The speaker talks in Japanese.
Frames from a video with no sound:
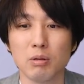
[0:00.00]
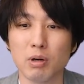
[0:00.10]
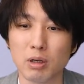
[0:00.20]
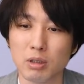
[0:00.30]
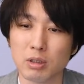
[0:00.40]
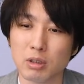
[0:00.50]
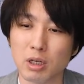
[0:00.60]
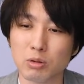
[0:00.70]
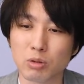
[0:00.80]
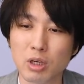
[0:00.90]
ま
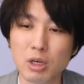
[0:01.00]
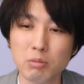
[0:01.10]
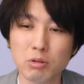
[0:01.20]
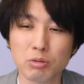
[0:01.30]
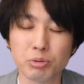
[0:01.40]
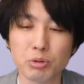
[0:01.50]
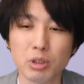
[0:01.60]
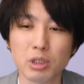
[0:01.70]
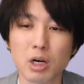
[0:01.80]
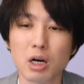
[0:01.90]
あ、あのゲームの雰
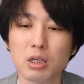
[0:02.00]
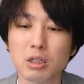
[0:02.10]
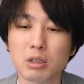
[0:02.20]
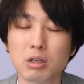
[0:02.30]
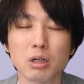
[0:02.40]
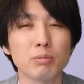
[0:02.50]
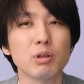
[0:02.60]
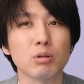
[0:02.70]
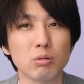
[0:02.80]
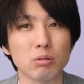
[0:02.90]
囲気あり方から見
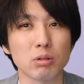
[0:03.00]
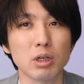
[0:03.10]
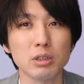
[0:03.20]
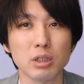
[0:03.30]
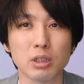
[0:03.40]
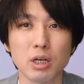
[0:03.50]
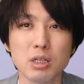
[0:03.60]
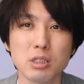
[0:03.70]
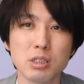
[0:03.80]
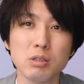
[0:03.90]
るとかなり原
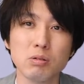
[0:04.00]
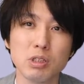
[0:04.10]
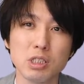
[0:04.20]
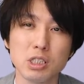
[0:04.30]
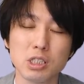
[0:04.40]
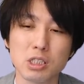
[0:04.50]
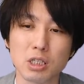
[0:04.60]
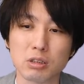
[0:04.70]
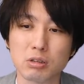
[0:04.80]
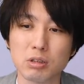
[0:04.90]
神を意識し
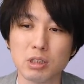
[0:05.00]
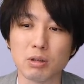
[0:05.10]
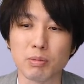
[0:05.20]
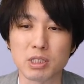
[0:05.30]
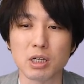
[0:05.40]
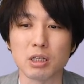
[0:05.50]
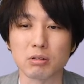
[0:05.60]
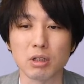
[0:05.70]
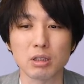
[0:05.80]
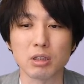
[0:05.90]
た作りには間違いな
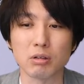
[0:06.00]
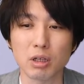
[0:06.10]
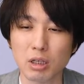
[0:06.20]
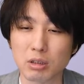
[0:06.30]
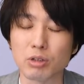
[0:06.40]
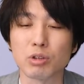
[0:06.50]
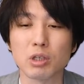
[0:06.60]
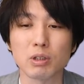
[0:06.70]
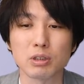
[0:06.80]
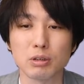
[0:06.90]
くなってるなっていう
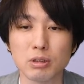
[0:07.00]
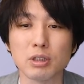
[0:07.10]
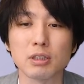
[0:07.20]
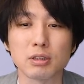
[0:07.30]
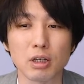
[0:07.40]
気はするんです